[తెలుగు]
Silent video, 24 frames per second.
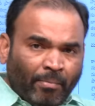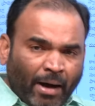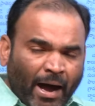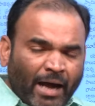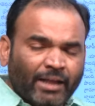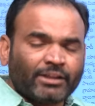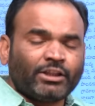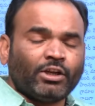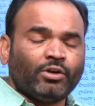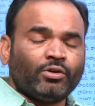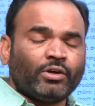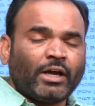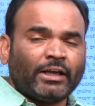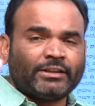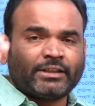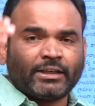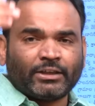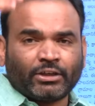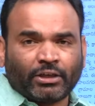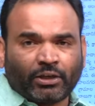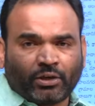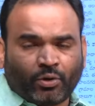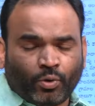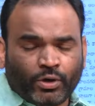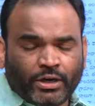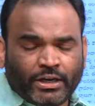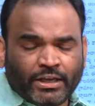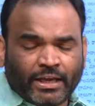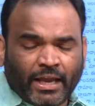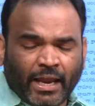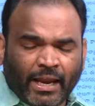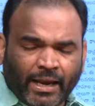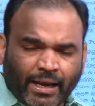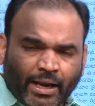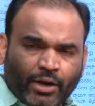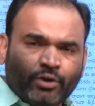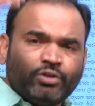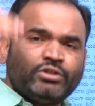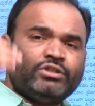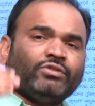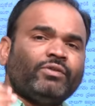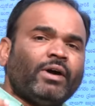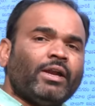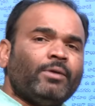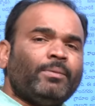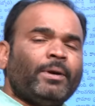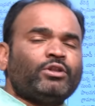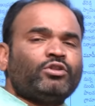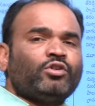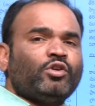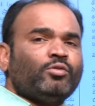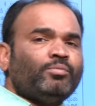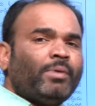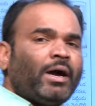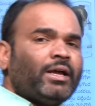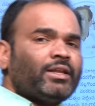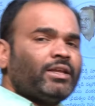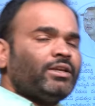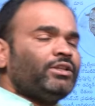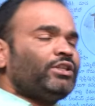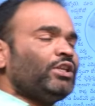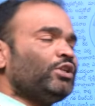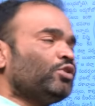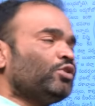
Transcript: బాధలు గత కొన్ని ఏళ్ల నుంచి వాళ్ళు పడుతున్న బాధలు